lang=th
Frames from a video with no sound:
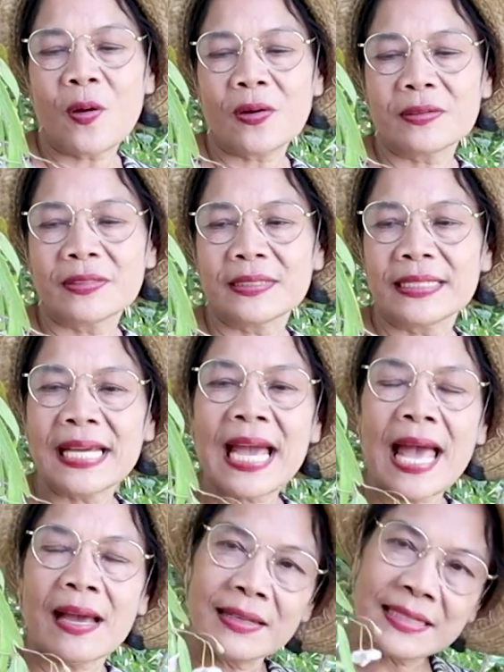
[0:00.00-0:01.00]
ดอกนะ
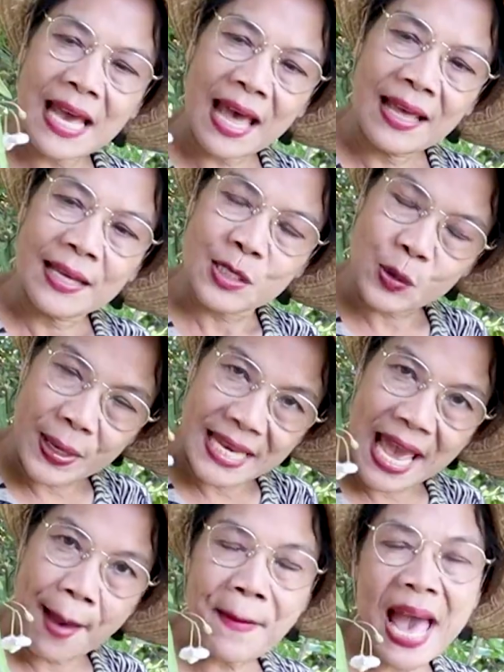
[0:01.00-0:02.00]
คะก็จะสวย
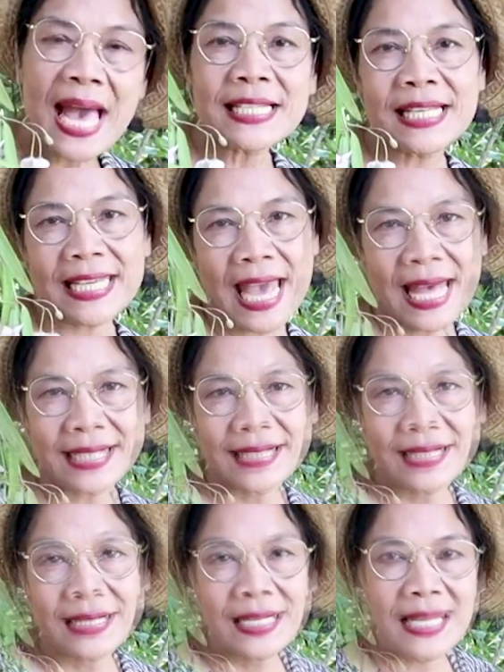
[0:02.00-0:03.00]
งามมากเลยค่ะ
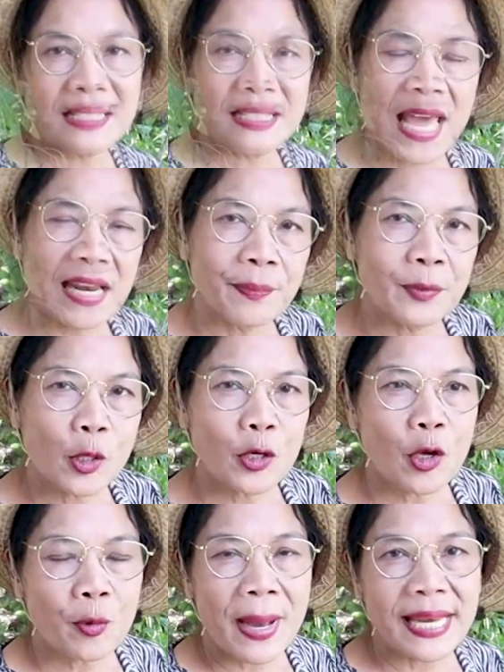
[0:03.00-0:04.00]
ลักษณะลำต้
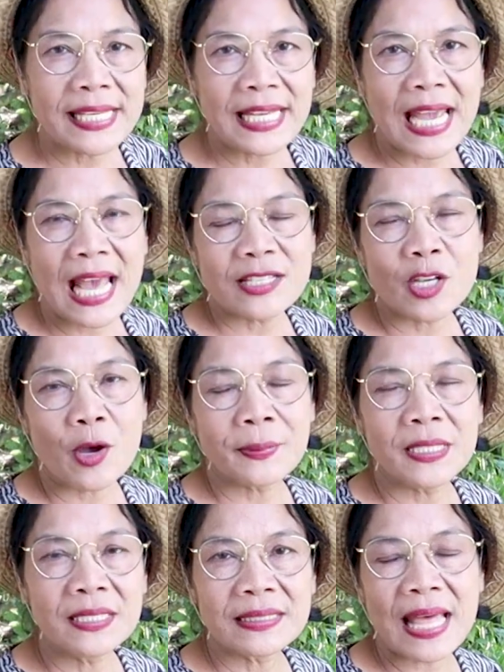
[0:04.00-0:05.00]
นของมันนะคะชอบ
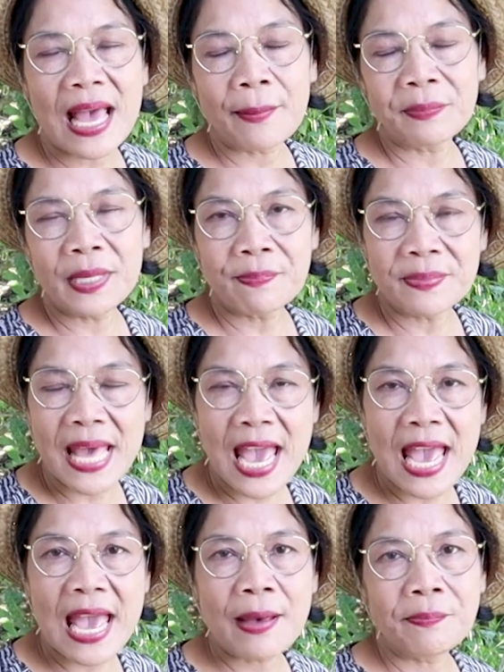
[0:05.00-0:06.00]
ขึ้นตามริม
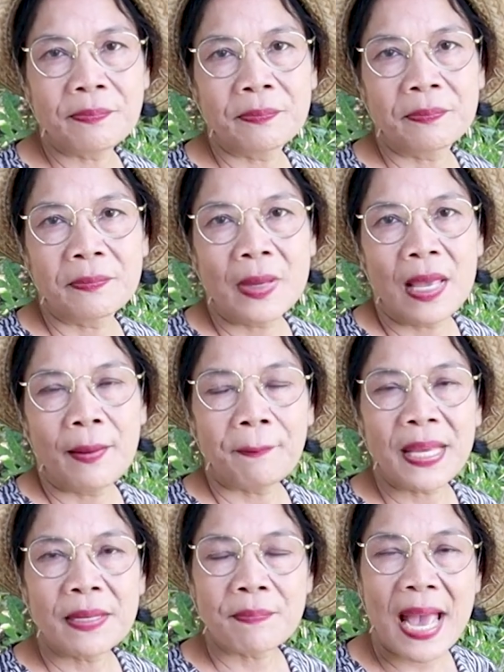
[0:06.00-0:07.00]
น้ำ
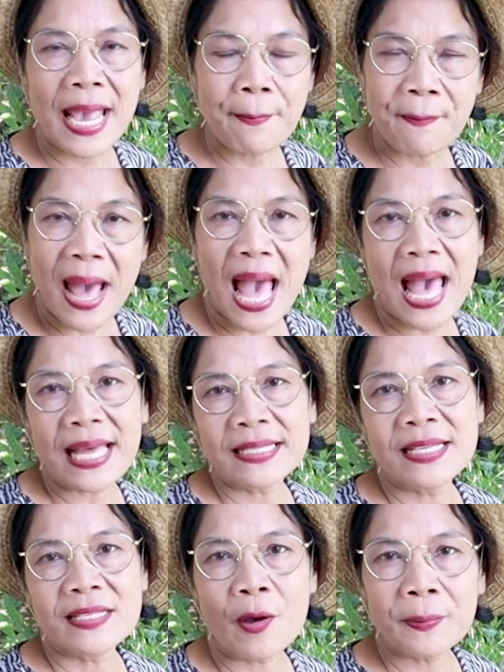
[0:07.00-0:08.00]
เป็นไม้ป่า
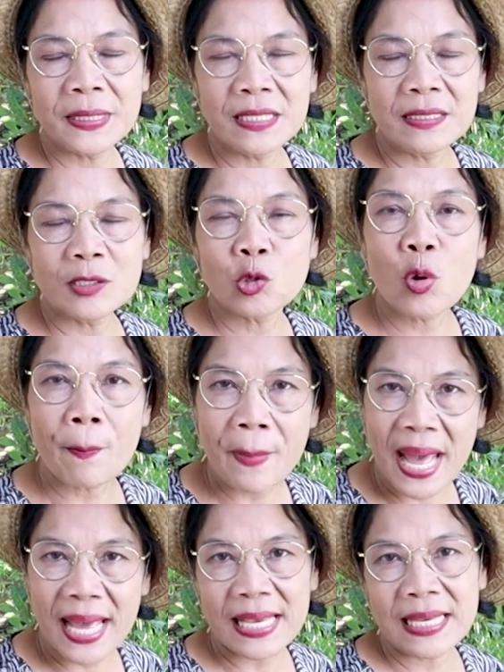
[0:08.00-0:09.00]
ที่ชอบขึ้นทั่ว
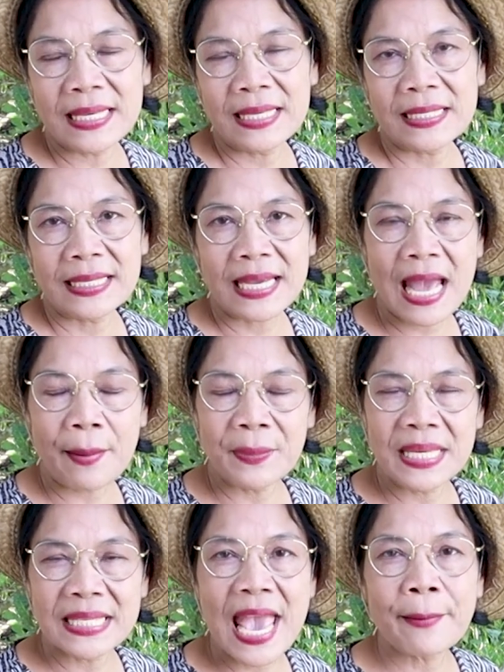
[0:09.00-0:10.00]
ไปนะคะ
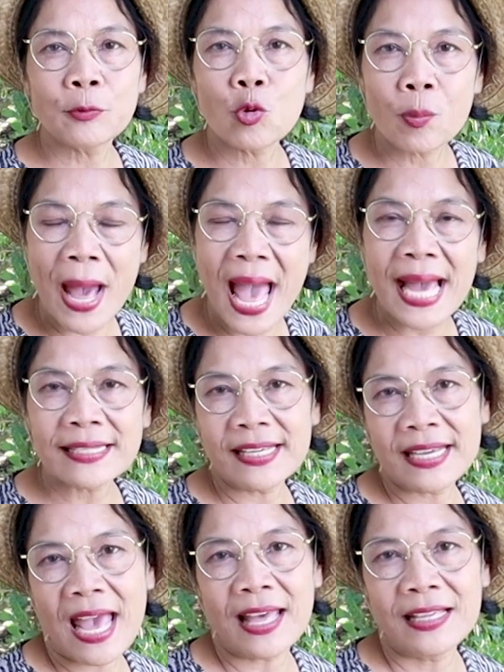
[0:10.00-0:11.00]
มีแทบทุกภาค
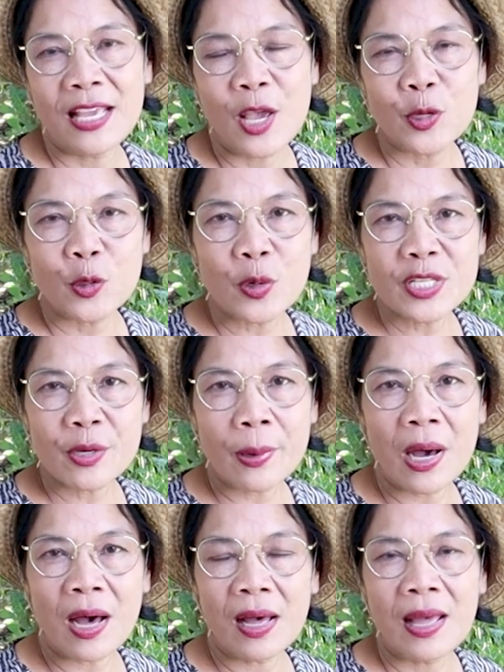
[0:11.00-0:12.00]
เลยค่ะ โดยเฉ
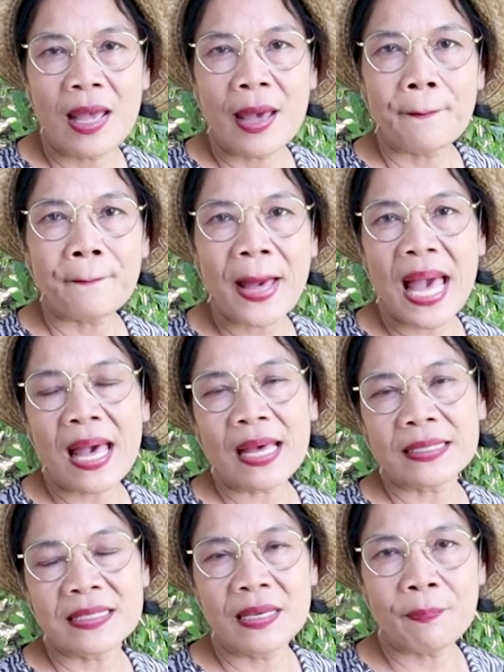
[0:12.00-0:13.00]
พาะป่า
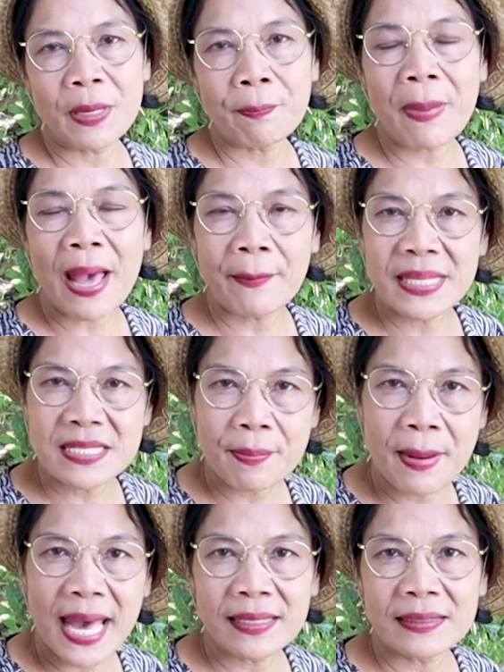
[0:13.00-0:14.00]
ที่เป็นป่าเบญจ
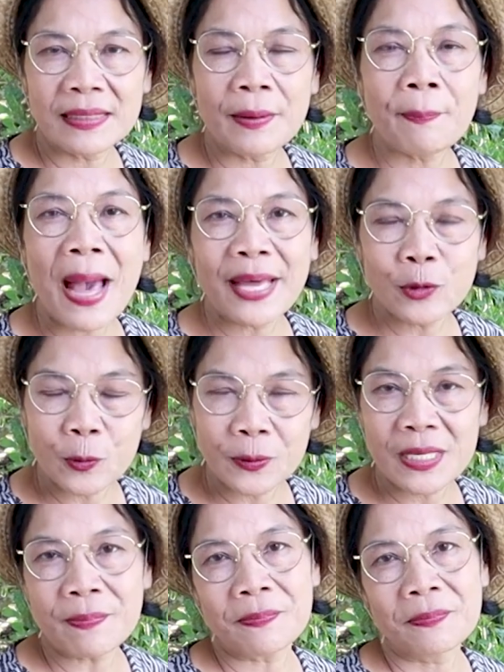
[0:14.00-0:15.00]
พรรณหรือป่าดง
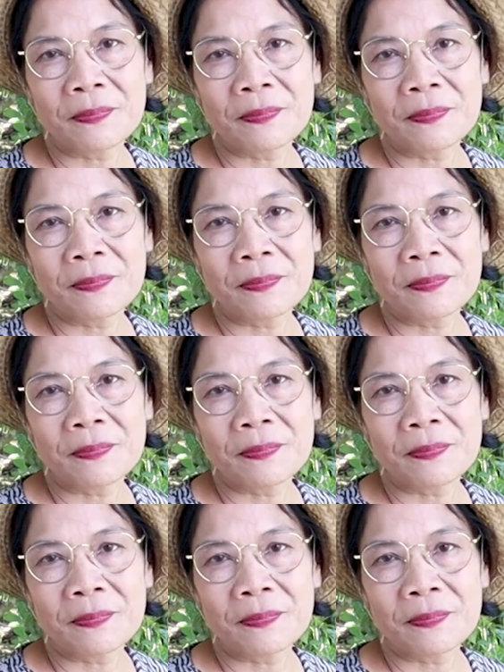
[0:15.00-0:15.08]
ดิบ